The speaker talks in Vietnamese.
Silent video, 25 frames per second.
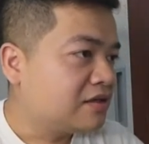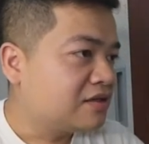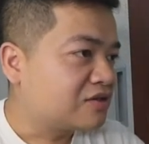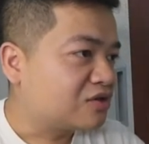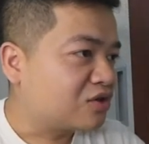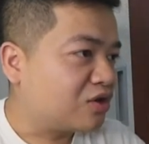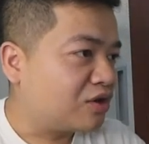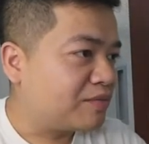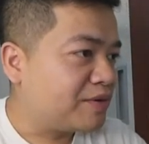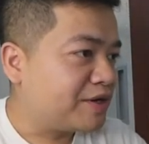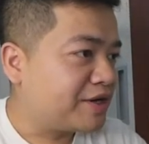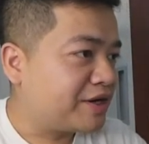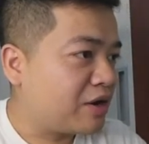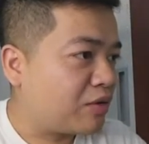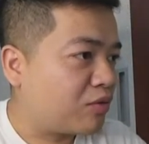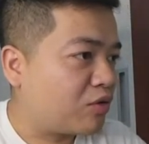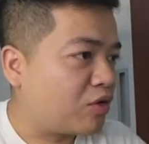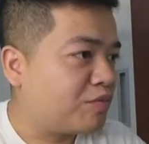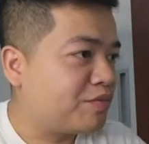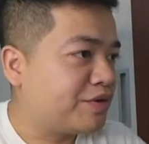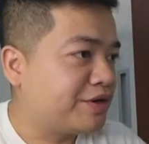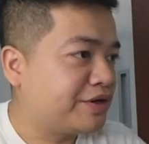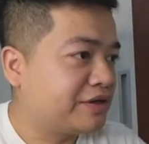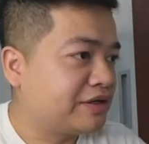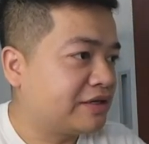Rồi bây giờ đọc
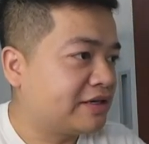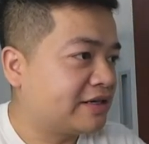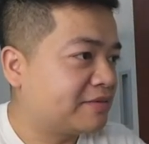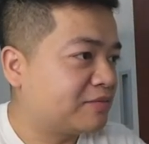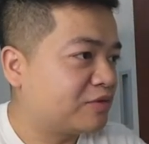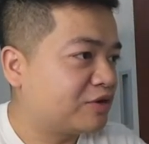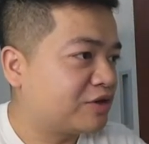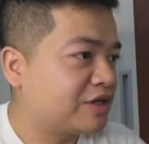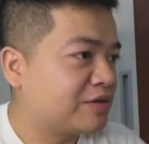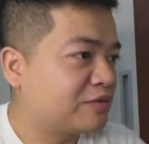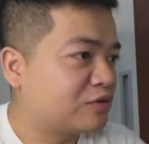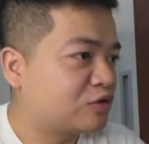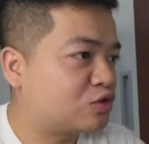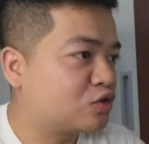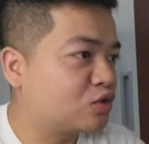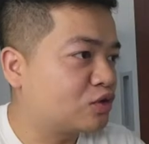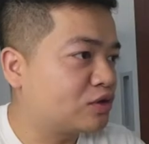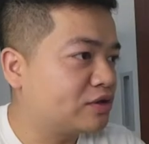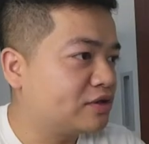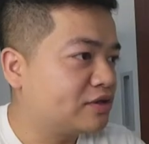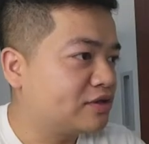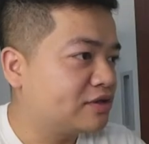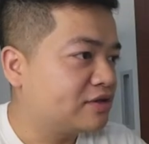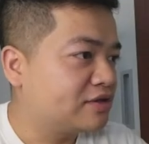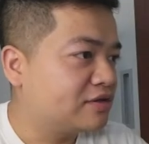comment mọi người một chút.
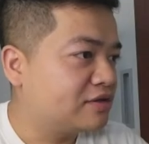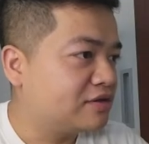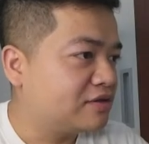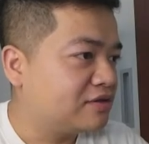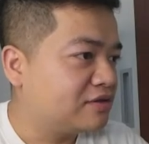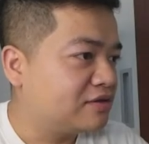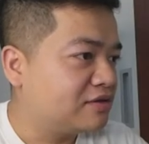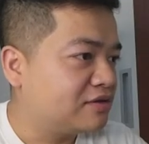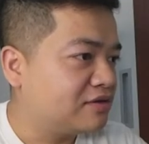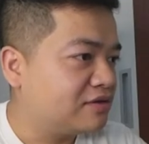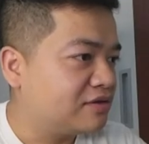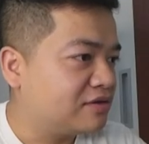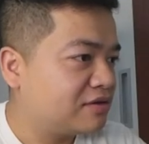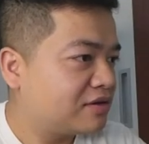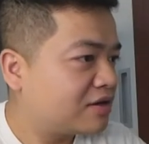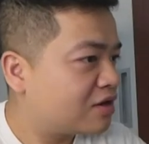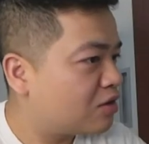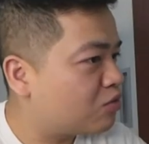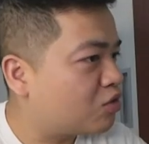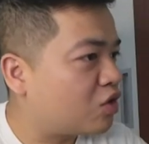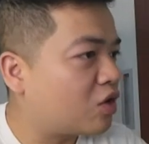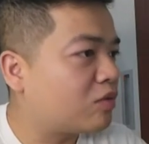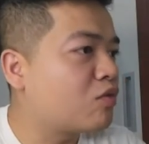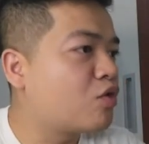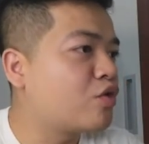
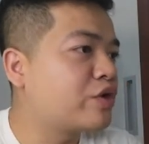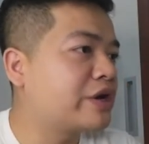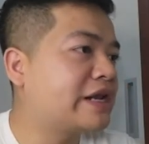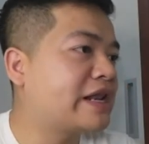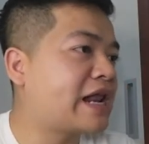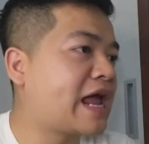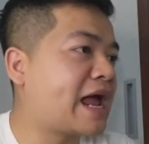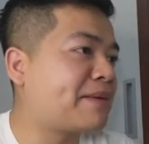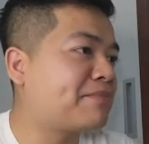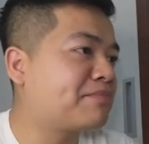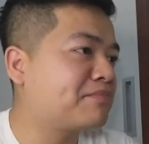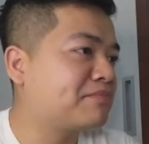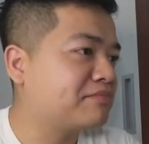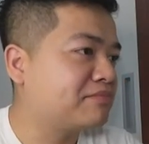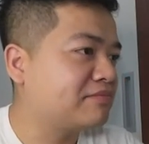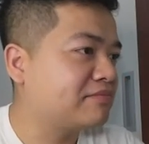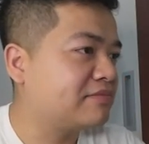Không có Buriram.